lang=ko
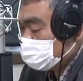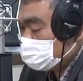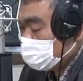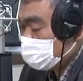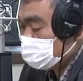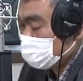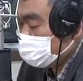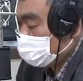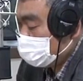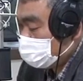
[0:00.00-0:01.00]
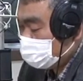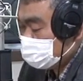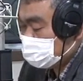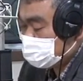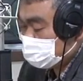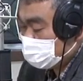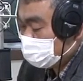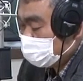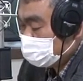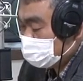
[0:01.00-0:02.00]
소상이 제보하는 것이
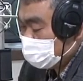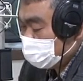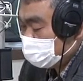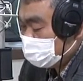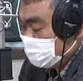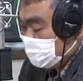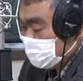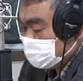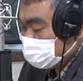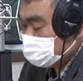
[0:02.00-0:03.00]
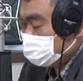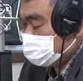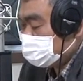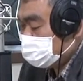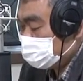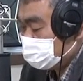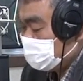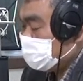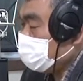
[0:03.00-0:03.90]
있었다고 하는데 사실 이것도 좀